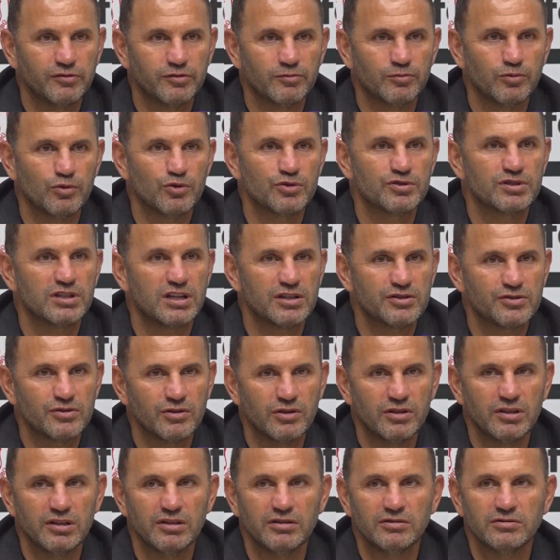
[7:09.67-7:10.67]
futbolcular
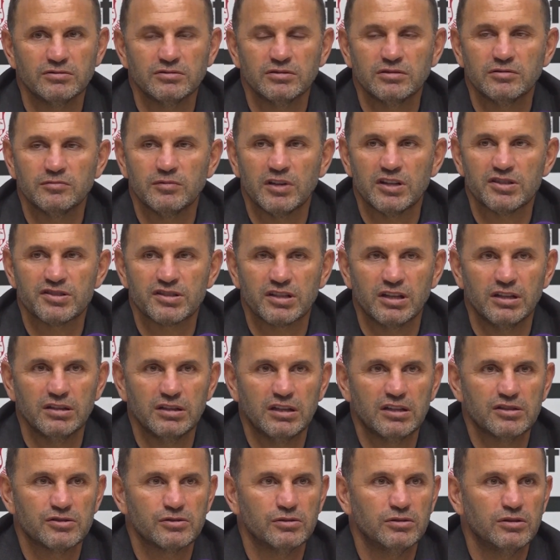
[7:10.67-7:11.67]
söyle,
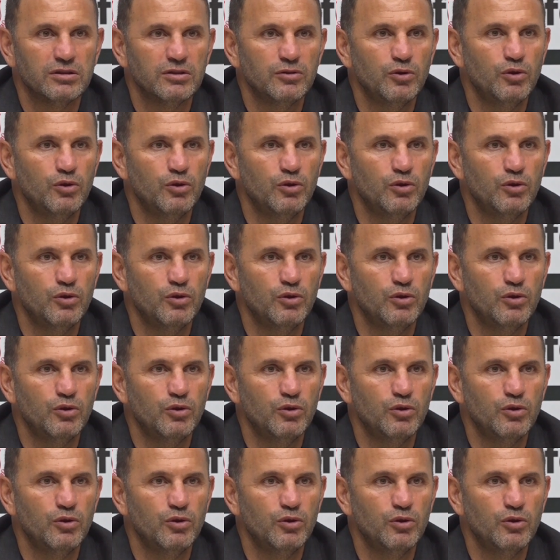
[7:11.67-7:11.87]
başkanlar söyle.